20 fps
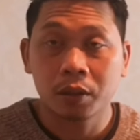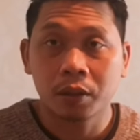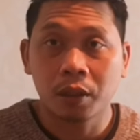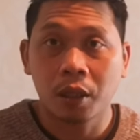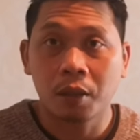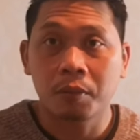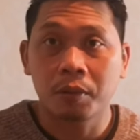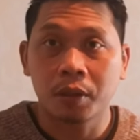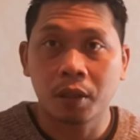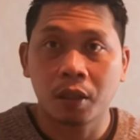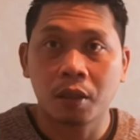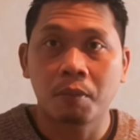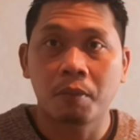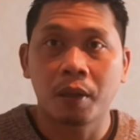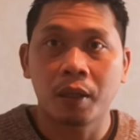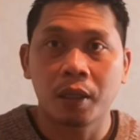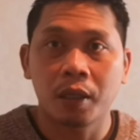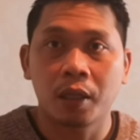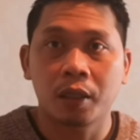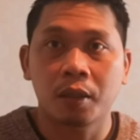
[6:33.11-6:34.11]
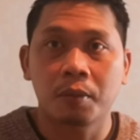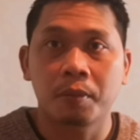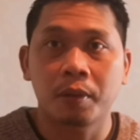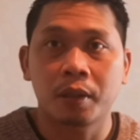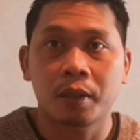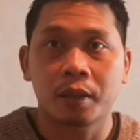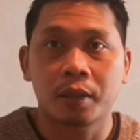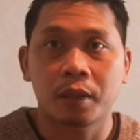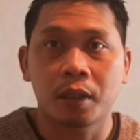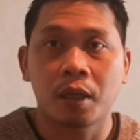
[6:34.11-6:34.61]
saya bisa kembali lagi
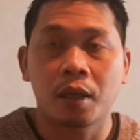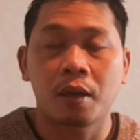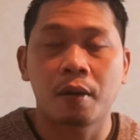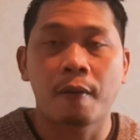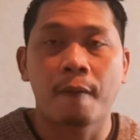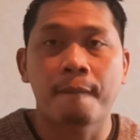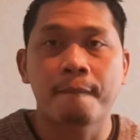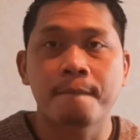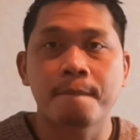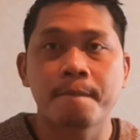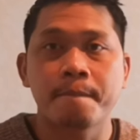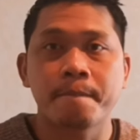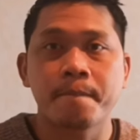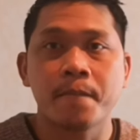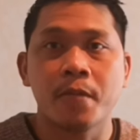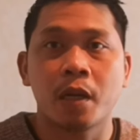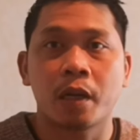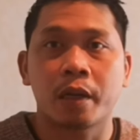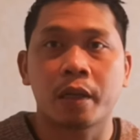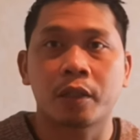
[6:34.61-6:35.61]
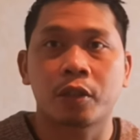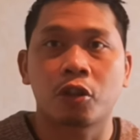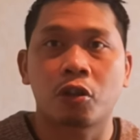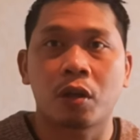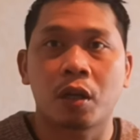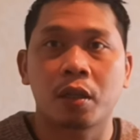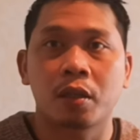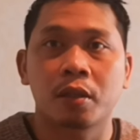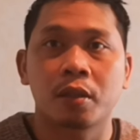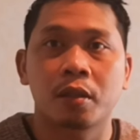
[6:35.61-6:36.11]
bekerja ke
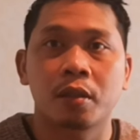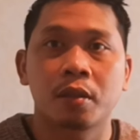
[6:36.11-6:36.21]
restoran.